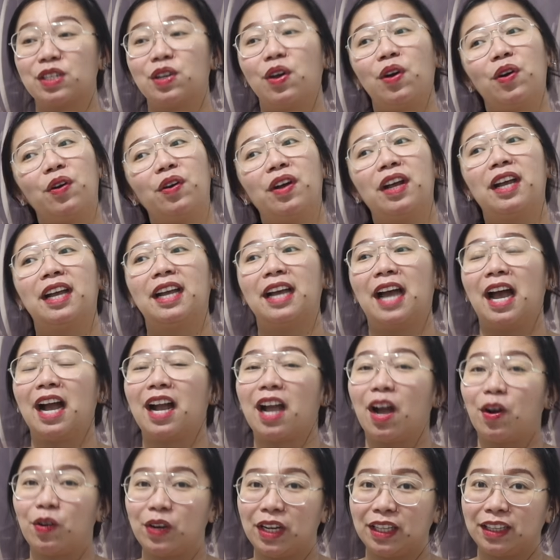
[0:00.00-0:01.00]
So,
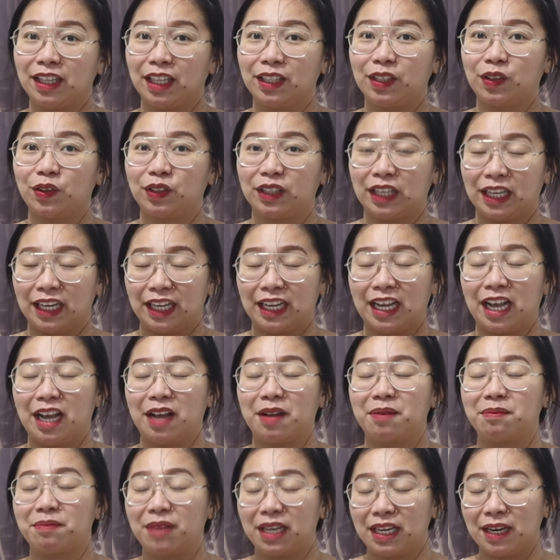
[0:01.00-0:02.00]
ang kakulitan ko
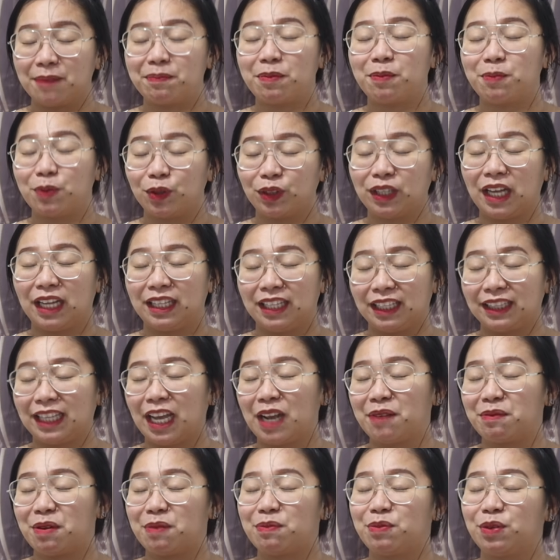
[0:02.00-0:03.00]
talaga, may napupuntahan din
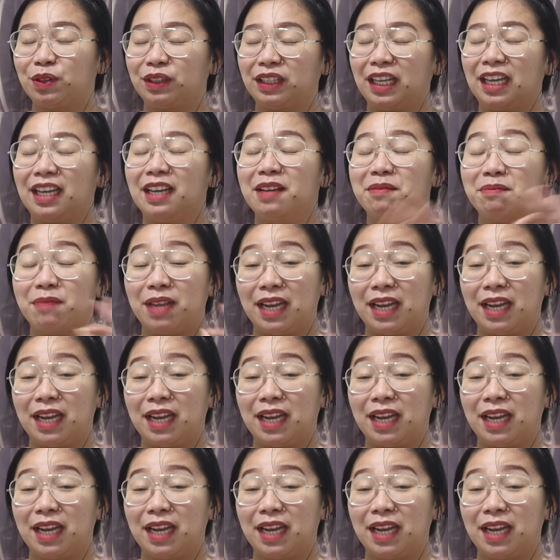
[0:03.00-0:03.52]
tayong mabuti.